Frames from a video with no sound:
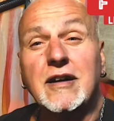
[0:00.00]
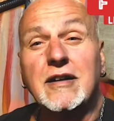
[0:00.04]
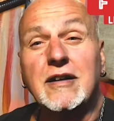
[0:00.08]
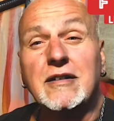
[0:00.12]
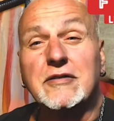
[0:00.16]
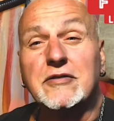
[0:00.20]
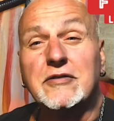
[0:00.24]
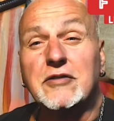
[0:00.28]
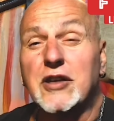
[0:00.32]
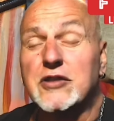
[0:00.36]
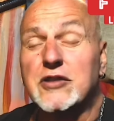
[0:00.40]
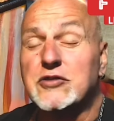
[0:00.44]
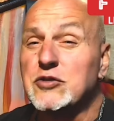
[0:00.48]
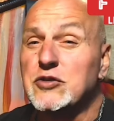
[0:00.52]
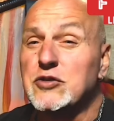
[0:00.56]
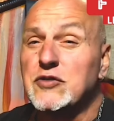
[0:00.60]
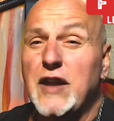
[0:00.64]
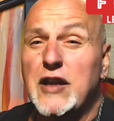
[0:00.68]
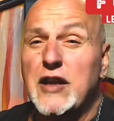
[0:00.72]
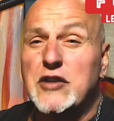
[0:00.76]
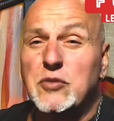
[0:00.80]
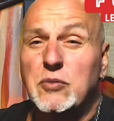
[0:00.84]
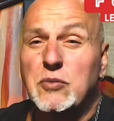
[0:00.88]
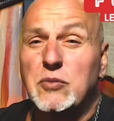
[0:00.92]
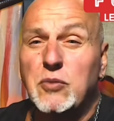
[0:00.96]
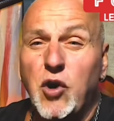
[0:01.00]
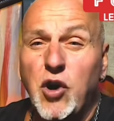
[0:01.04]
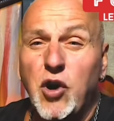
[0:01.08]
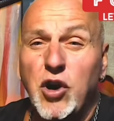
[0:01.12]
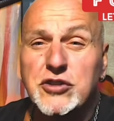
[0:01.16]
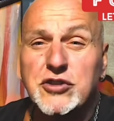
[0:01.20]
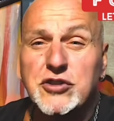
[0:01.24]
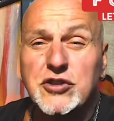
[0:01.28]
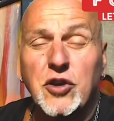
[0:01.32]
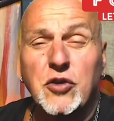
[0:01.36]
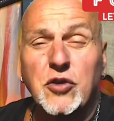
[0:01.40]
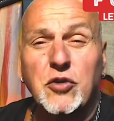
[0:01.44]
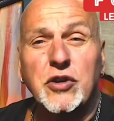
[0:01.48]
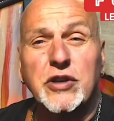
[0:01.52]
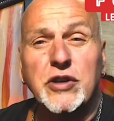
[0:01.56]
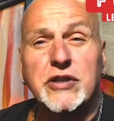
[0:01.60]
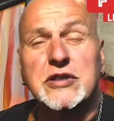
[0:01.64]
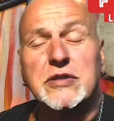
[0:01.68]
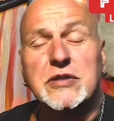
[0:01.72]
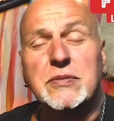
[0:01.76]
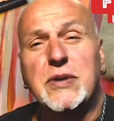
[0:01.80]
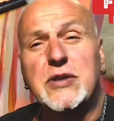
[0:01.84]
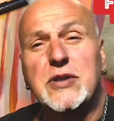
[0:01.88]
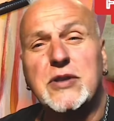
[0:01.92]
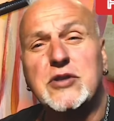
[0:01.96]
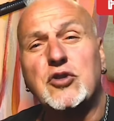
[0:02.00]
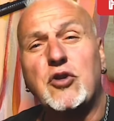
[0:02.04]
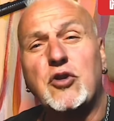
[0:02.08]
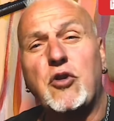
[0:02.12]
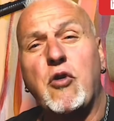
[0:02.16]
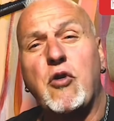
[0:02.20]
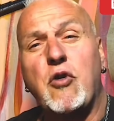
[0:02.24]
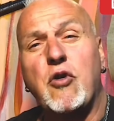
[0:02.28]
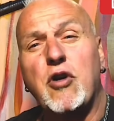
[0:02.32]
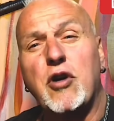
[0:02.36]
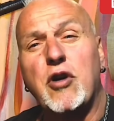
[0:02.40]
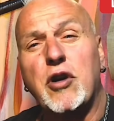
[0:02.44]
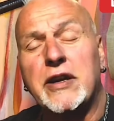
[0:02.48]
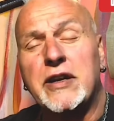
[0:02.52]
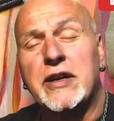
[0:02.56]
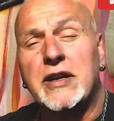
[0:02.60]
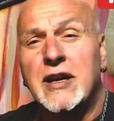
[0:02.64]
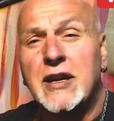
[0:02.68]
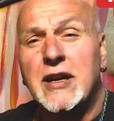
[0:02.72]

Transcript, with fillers: Nós vamos falar de um monte de coisas, Bitcoin,